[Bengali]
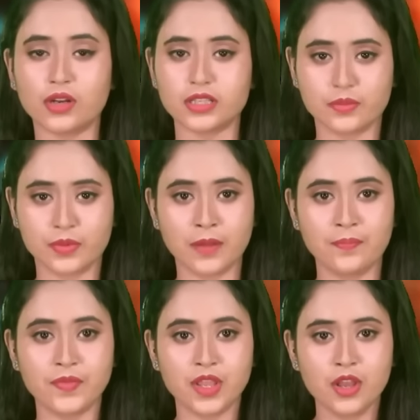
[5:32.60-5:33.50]
করা যাবে না
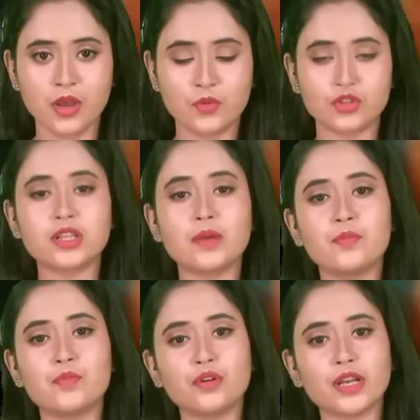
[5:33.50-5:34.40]

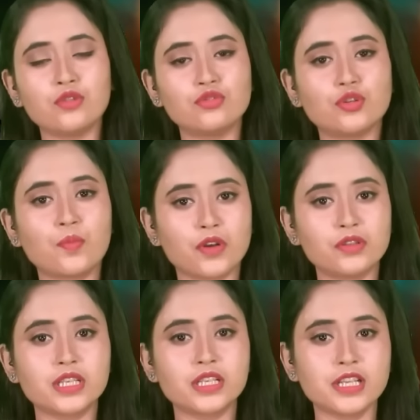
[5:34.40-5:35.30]
প্রস্তাবের পক্ষে দুশো
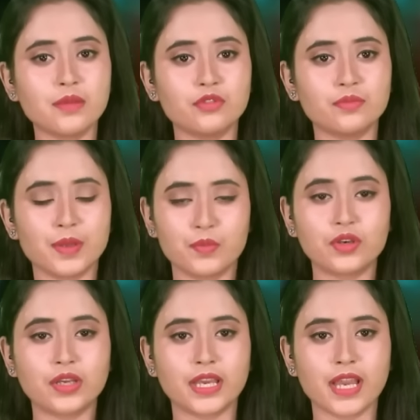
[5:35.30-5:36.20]
পঞ্চাশটি এবং
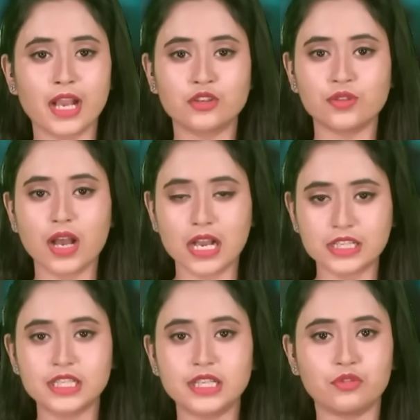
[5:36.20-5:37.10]
বিপক্ষে একশো
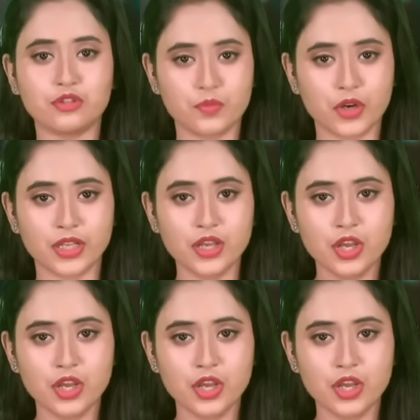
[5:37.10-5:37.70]
আশিটি ভোট পড়ে